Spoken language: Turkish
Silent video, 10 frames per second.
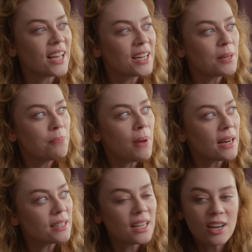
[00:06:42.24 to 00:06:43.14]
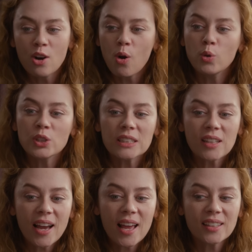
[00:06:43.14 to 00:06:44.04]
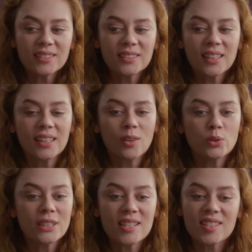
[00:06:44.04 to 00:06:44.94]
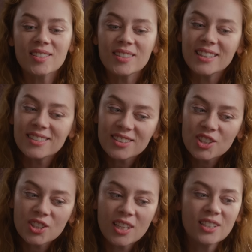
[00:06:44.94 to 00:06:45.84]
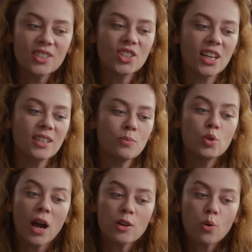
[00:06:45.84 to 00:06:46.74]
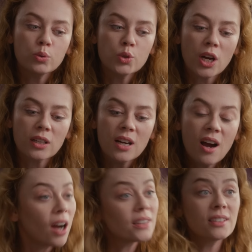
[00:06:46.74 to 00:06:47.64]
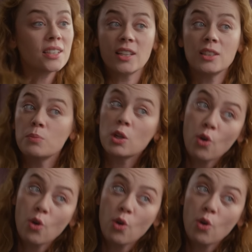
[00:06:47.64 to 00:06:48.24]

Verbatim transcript: Yani ben onların hayatına, onların sınırlarının içine girecek, müdahil olacak haddi kendimde